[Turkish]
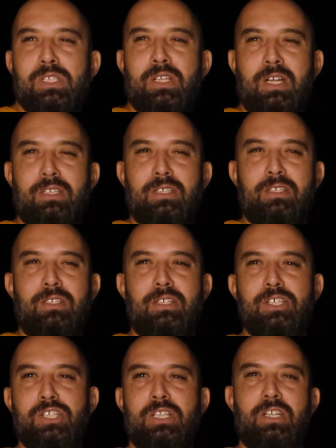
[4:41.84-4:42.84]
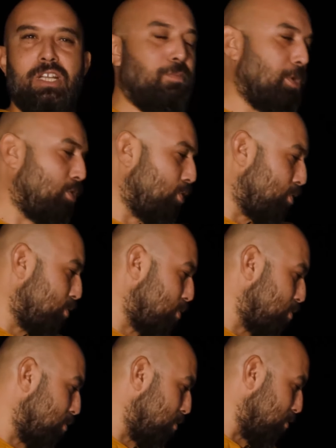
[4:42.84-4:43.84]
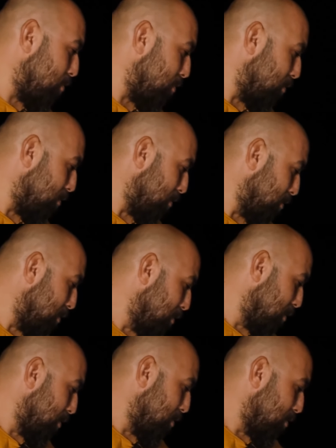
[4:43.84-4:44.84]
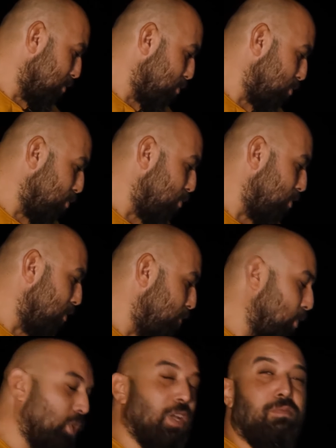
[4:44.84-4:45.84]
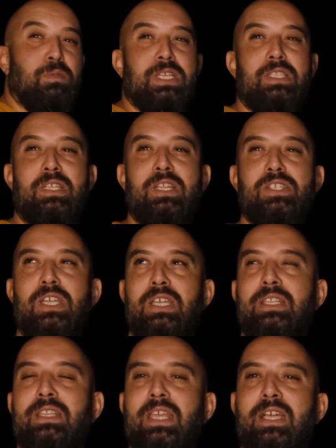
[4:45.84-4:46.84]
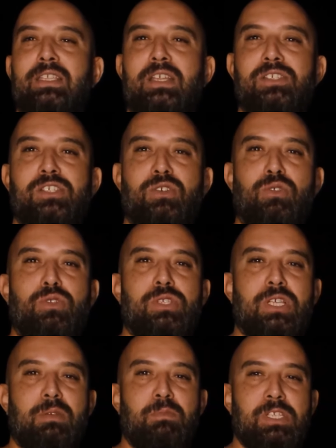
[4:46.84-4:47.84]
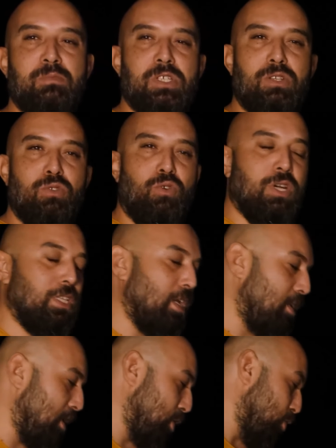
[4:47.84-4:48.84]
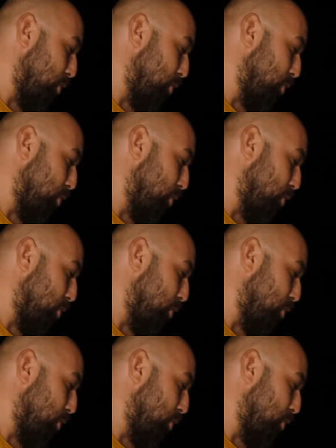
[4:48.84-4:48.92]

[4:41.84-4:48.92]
için artık ışıkları kapatıyoruz. Çünkü fotoğrafımızı etkileyecek. Ne kadar az ışık olursa bizim için o kadar iyi